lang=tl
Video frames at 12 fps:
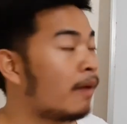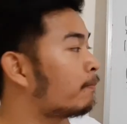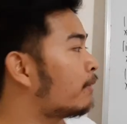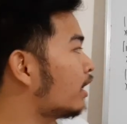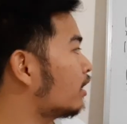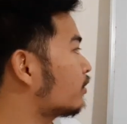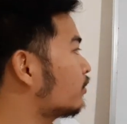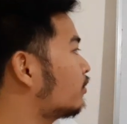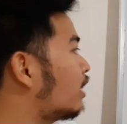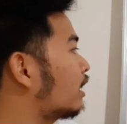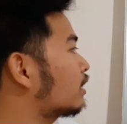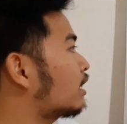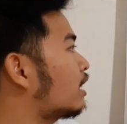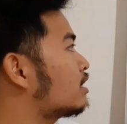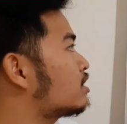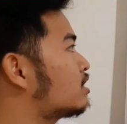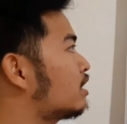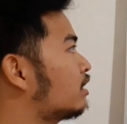Pero ang
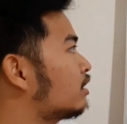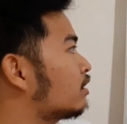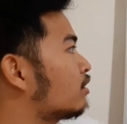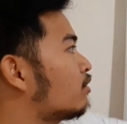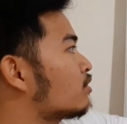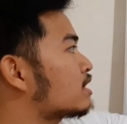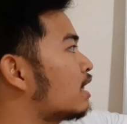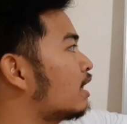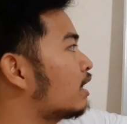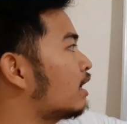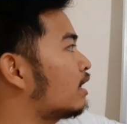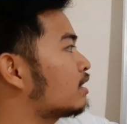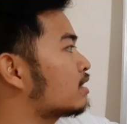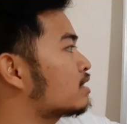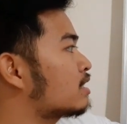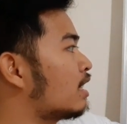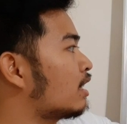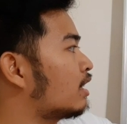tangent, cosecant,
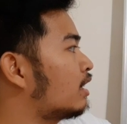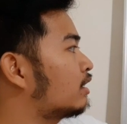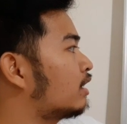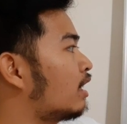secant,